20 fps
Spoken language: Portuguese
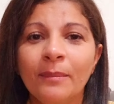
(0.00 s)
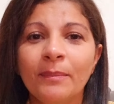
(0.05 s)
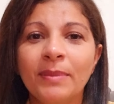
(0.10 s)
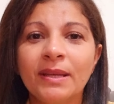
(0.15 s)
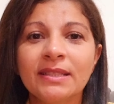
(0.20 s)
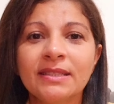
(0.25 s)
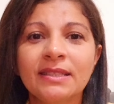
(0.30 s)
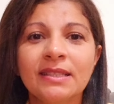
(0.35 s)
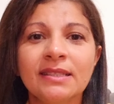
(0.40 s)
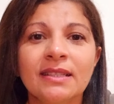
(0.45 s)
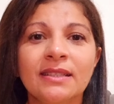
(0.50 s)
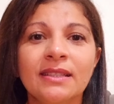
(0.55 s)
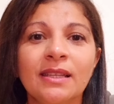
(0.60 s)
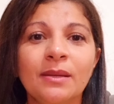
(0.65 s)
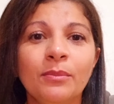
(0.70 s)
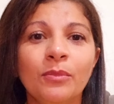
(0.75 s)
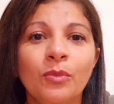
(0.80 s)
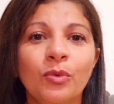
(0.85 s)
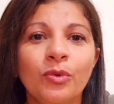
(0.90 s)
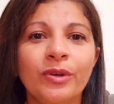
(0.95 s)
precisa de
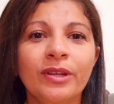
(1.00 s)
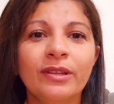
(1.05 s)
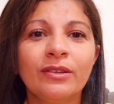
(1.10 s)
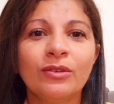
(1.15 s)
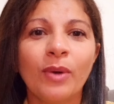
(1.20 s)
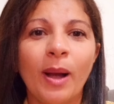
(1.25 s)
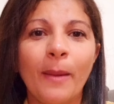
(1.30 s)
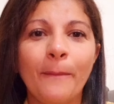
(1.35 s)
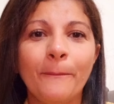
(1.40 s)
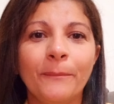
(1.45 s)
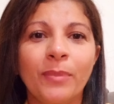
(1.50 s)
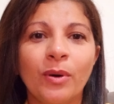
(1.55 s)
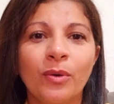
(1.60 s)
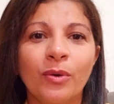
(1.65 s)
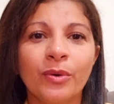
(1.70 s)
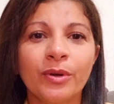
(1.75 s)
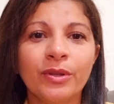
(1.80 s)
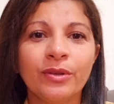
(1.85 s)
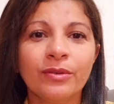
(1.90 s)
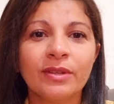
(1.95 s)
muito
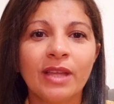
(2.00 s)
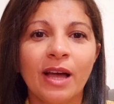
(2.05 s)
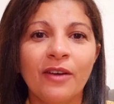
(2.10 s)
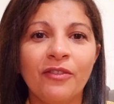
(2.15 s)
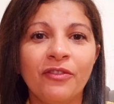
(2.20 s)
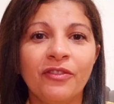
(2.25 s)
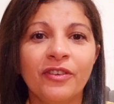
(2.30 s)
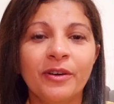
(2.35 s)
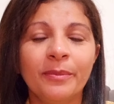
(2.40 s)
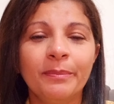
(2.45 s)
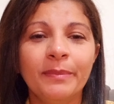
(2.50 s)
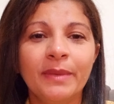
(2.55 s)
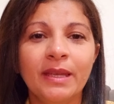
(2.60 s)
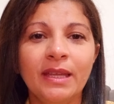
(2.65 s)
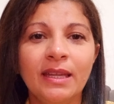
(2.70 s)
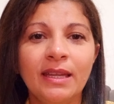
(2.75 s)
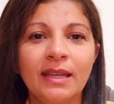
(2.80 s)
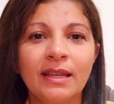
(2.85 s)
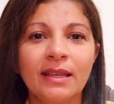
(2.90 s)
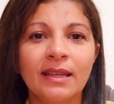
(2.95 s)
apoio da
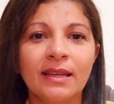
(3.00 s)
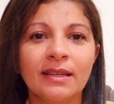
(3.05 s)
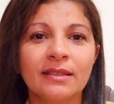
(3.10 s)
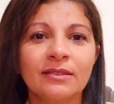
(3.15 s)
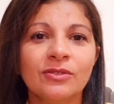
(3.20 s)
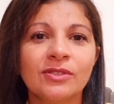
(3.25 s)
família,